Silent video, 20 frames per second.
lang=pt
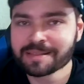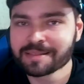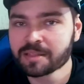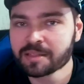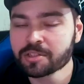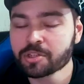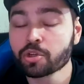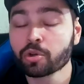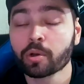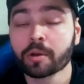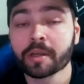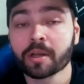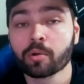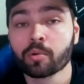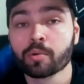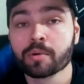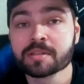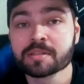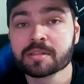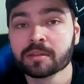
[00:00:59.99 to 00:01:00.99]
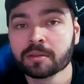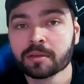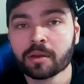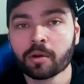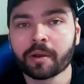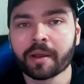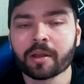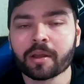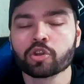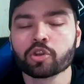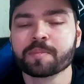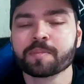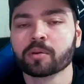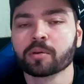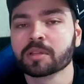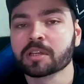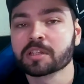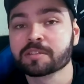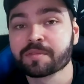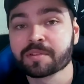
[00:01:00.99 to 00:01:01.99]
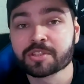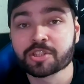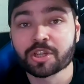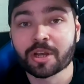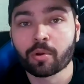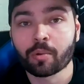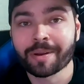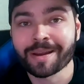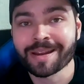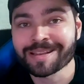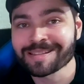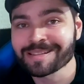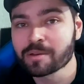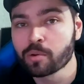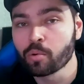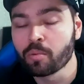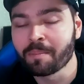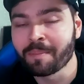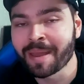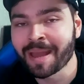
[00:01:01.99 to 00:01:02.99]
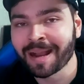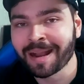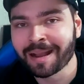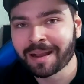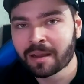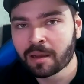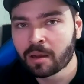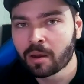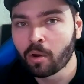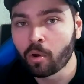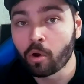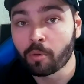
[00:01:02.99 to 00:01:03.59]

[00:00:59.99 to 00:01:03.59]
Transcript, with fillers: Mas antes de qualquer coisa, eu quero te perguntar se você já conhece o Mega